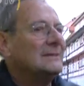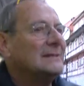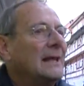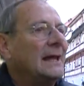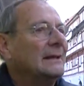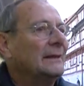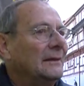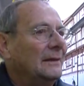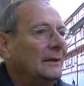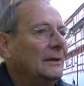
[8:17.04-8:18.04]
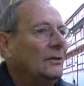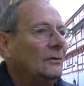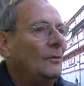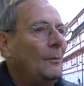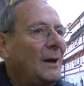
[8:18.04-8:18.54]
es in einer äh,
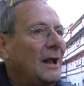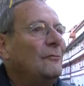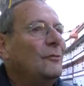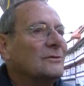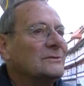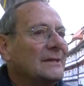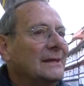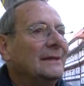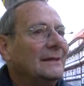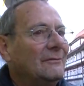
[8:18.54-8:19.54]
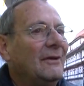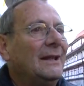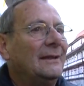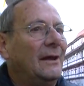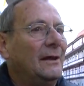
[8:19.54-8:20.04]
normal funktionierenden
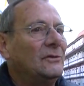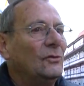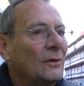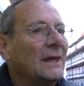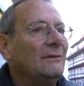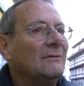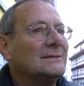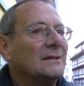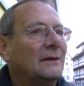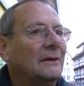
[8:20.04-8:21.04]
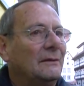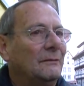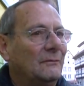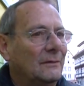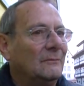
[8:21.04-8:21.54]
Welt zugeht, wie,
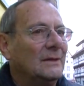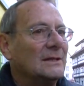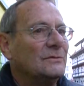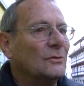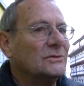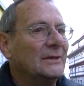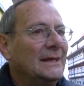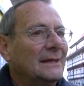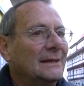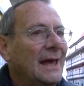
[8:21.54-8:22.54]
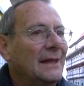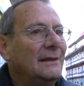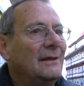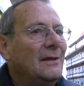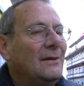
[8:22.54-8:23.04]
äh, wie das funktionieren
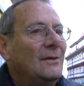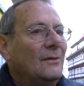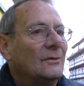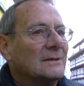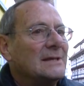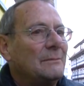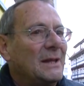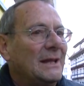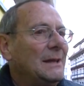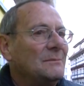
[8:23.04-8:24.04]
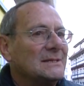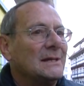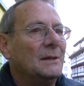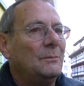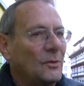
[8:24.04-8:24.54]
kann. Und das hat mein Leben
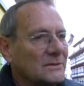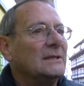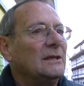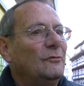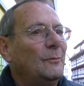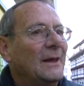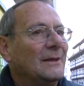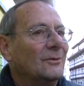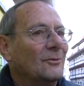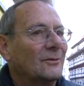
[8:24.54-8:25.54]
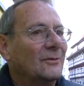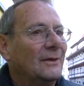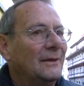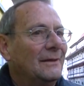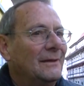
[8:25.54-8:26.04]
sehr positiv beeindruckt.
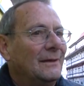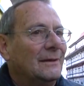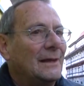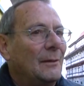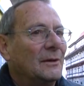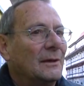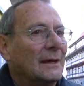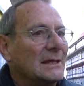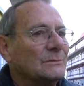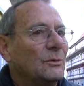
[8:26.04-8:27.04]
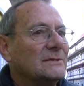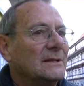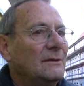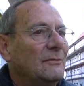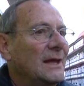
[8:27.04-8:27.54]
Ich habe eine ganz
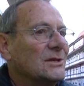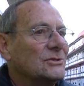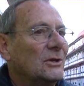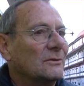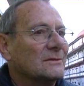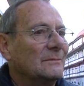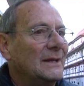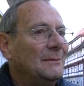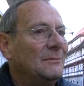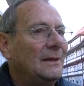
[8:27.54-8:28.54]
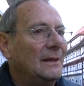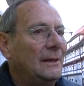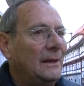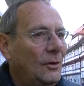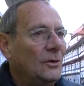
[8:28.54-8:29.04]
positive Einstellung zum Leben,
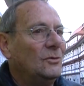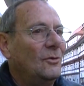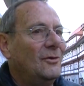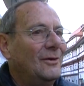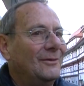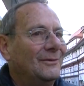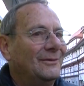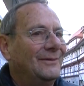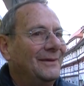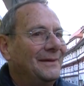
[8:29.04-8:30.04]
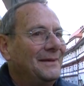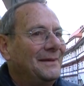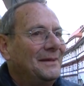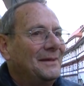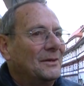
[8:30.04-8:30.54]
heute noch, und
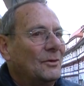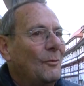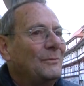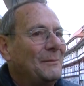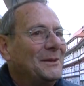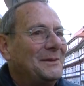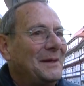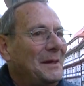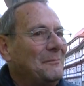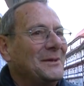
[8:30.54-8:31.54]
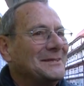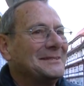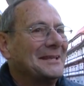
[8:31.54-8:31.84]
komme damit am besten